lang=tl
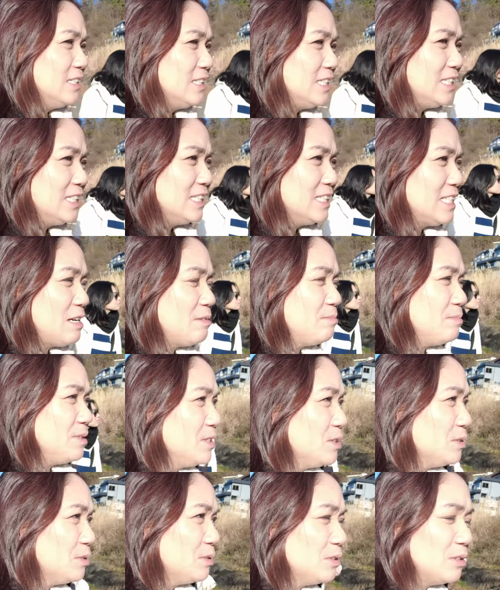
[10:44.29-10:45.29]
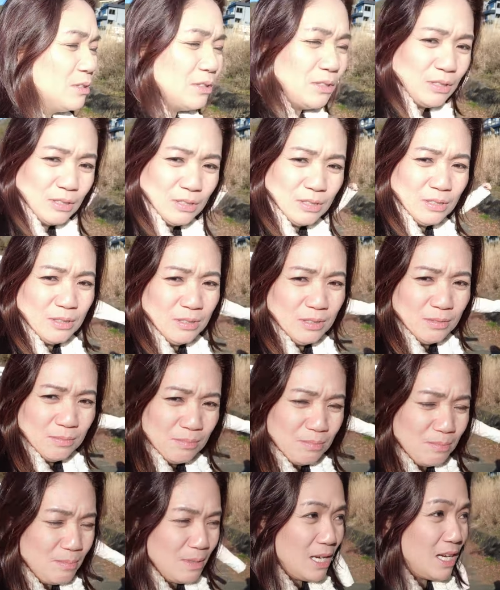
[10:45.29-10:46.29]
Tignan namin kung
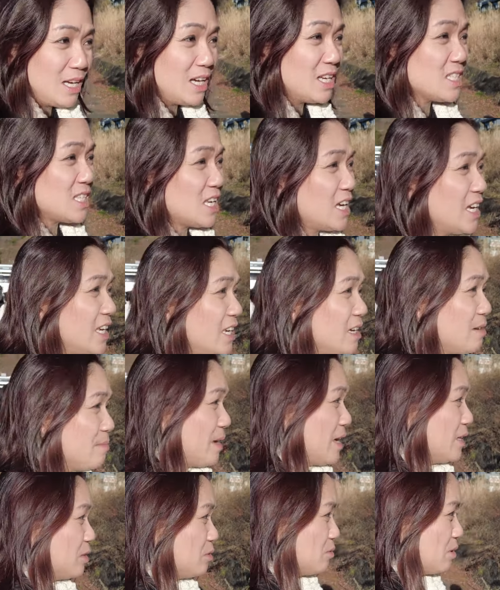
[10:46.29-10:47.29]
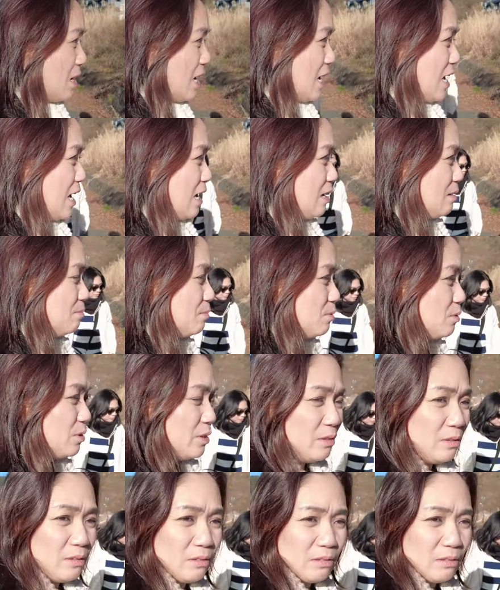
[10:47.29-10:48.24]
makakasakay kami at kung aabot.